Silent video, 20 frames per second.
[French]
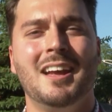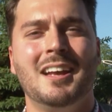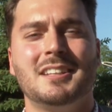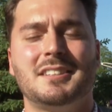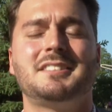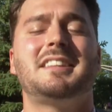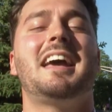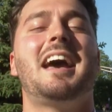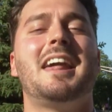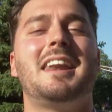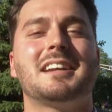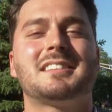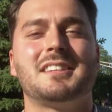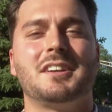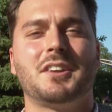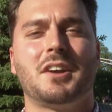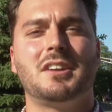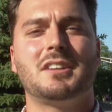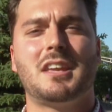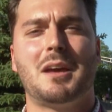C'était
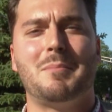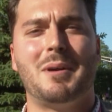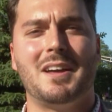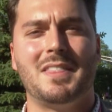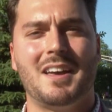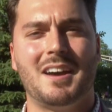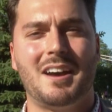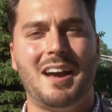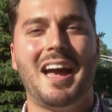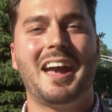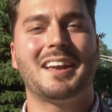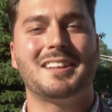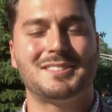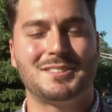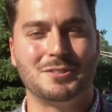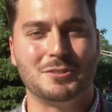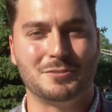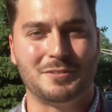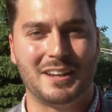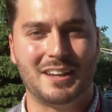Alexandre Cabana,
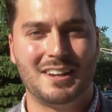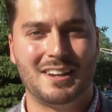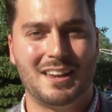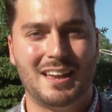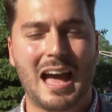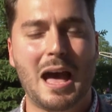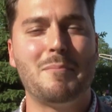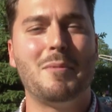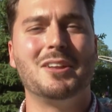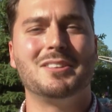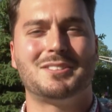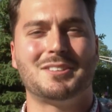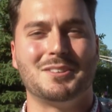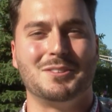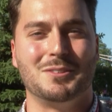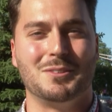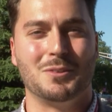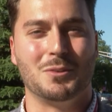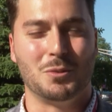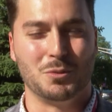RNC Nouvelle, à
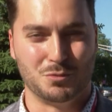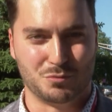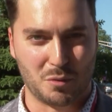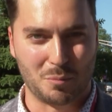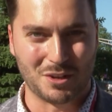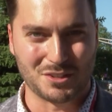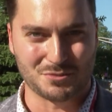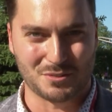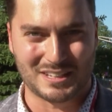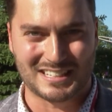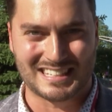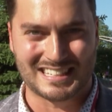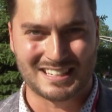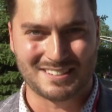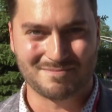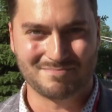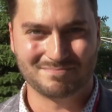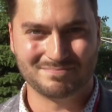Mountain, au Nouveau-Brunswick.